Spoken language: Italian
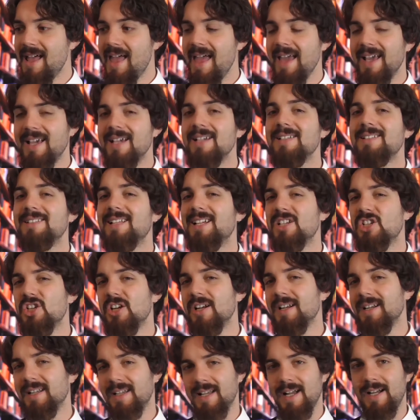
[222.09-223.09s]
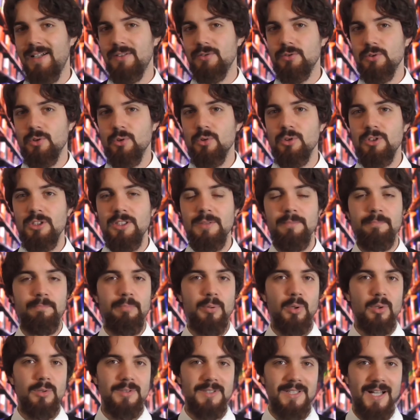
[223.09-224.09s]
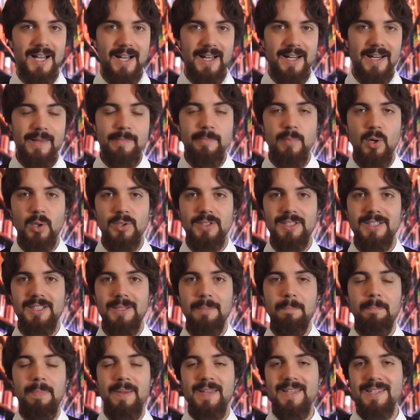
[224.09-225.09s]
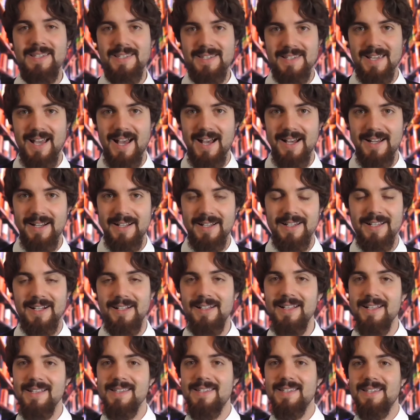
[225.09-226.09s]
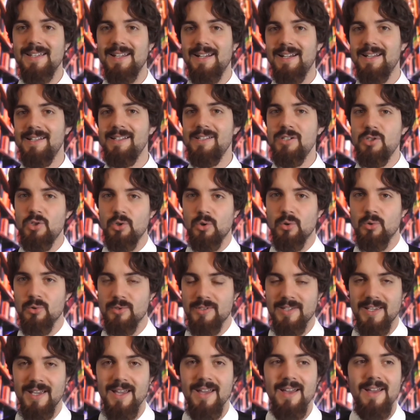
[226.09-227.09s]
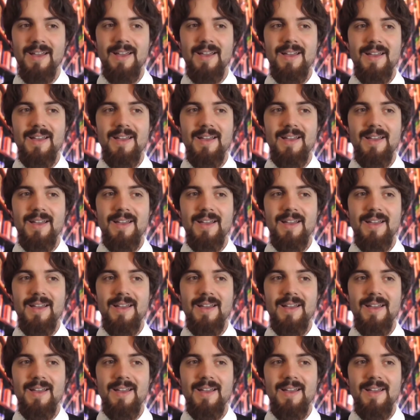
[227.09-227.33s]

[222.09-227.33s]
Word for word: e che sta cercando di importare modi di pensare, credenze religiose